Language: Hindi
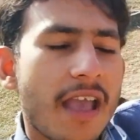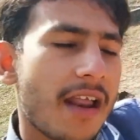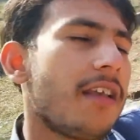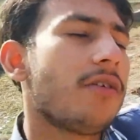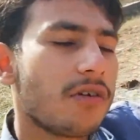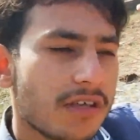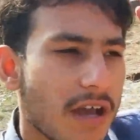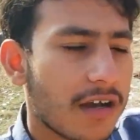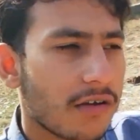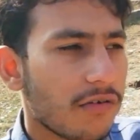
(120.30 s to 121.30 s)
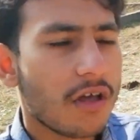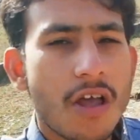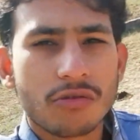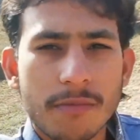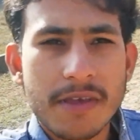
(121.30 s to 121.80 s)
खैर इग्नोर किया करो
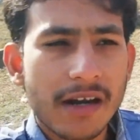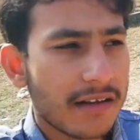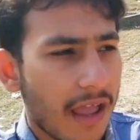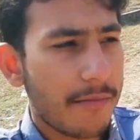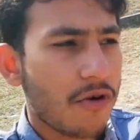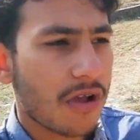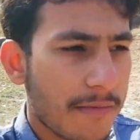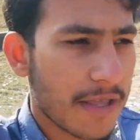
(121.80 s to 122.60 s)
तो अभी यार टाइम हो गया